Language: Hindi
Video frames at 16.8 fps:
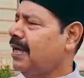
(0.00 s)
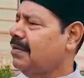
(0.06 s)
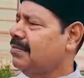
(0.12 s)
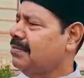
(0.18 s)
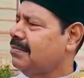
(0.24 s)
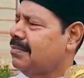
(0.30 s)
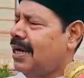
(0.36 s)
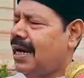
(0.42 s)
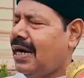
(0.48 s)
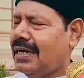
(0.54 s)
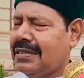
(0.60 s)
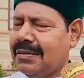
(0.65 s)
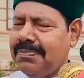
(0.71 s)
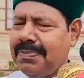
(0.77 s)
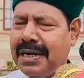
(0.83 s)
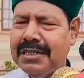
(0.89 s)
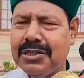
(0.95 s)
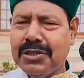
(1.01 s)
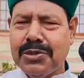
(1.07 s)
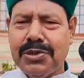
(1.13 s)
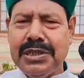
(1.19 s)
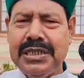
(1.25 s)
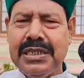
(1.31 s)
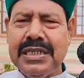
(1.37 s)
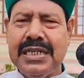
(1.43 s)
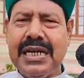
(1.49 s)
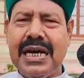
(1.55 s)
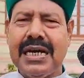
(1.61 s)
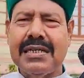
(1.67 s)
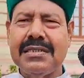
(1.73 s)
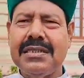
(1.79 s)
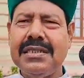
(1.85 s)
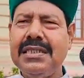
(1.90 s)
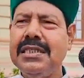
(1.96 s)
भाजपा छोड़िए ना यार
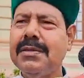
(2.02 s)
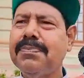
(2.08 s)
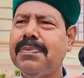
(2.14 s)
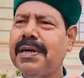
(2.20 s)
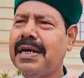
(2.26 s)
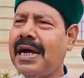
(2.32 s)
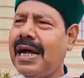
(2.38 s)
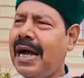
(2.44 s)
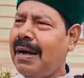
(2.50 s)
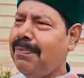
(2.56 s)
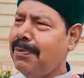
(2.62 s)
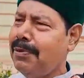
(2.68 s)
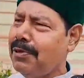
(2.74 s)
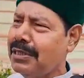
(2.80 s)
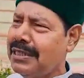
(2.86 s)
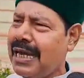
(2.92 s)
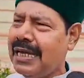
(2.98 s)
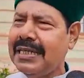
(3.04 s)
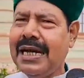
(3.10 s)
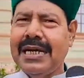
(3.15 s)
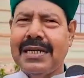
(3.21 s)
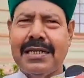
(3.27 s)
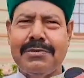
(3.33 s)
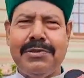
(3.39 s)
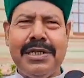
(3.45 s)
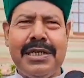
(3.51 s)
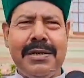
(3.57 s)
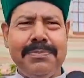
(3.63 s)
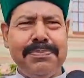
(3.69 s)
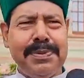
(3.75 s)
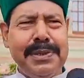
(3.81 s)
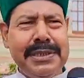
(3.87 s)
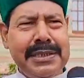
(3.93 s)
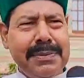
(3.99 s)
जीत पर आप लोग ज़्यादा अरे हुए हैं
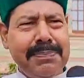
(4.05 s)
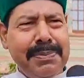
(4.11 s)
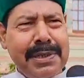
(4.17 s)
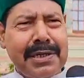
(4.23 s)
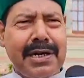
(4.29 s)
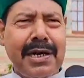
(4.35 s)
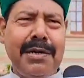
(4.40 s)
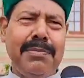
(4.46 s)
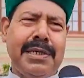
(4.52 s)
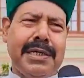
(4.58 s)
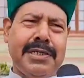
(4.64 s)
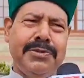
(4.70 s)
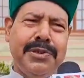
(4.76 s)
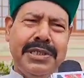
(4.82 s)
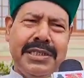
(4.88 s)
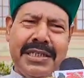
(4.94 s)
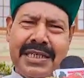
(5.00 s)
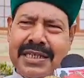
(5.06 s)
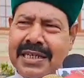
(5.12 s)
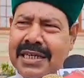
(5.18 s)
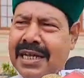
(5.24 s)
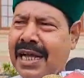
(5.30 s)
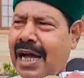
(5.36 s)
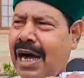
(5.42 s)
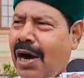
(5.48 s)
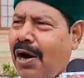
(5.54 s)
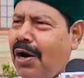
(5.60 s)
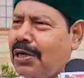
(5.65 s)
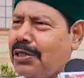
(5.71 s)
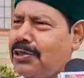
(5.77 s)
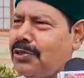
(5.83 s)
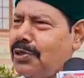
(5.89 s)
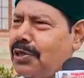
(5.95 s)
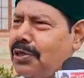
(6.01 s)
बीजेपी कम अरी हुई है और
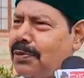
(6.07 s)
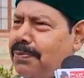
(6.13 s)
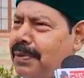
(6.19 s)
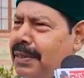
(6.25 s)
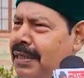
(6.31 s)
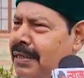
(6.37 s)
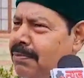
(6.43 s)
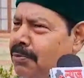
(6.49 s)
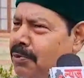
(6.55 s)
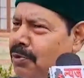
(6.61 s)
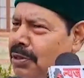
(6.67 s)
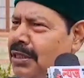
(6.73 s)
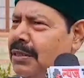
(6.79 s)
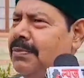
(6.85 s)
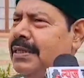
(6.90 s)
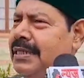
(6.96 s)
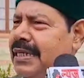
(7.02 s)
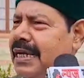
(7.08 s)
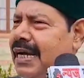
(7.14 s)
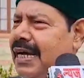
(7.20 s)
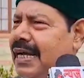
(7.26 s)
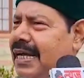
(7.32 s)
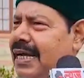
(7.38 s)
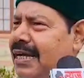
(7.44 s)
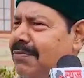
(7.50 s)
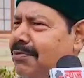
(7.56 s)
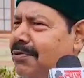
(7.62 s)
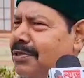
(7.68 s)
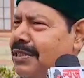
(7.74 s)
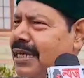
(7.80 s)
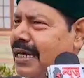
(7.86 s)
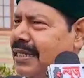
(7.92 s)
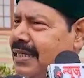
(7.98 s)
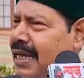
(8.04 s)
जो मैंने मोदी मीडिया है वो
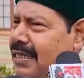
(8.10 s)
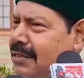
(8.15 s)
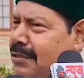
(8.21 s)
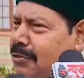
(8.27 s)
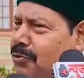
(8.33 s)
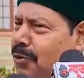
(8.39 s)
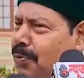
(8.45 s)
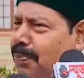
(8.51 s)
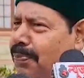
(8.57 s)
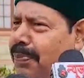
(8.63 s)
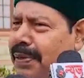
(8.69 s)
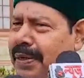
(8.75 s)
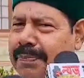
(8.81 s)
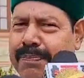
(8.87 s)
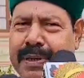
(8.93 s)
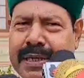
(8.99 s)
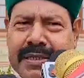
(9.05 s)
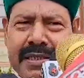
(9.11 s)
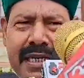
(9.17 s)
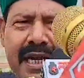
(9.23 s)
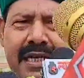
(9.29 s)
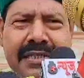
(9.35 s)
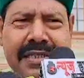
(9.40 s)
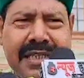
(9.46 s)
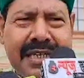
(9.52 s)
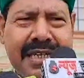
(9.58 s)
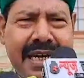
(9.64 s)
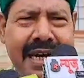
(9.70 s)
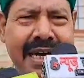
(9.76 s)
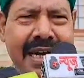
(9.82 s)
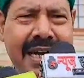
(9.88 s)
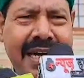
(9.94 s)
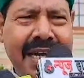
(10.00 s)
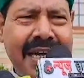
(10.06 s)
ज़्यादा इसको प्रेशराइज कर रहा है